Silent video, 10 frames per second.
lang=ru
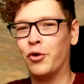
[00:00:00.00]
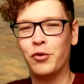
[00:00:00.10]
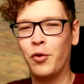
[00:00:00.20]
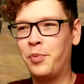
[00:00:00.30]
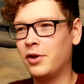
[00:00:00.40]
Все,
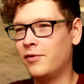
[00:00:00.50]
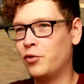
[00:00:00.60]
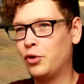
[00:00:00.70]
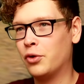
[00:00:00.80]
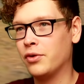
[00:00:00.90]
он купил
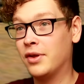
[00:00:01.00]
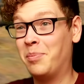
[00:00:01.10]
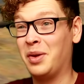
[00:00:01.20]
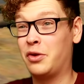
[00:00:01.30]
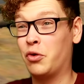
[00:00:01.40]
Вуду за
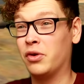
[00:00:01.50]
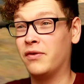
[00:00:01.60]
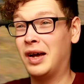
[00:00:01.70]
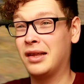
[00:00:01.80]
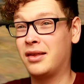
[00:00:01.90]

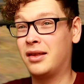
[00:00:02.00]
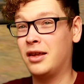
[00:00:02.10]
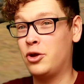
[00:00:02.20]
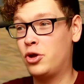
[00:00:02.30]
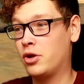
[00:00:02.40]
520
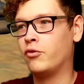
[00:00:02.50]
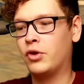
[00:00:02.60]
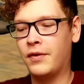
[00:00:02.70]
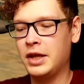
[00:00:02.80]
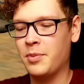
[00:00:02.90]
тысяч. Ну
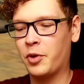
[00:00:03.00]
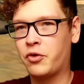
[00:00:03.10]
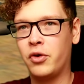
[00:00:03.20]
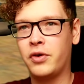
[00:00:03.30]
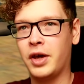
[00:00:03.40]
давайте,
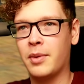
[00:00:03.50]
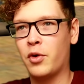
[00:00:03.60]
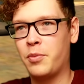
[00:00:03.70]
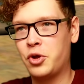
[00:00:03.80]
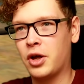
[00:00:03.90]
поскольку я
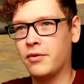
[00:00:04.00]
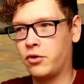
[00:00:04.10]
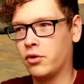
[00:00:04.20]
ему обещал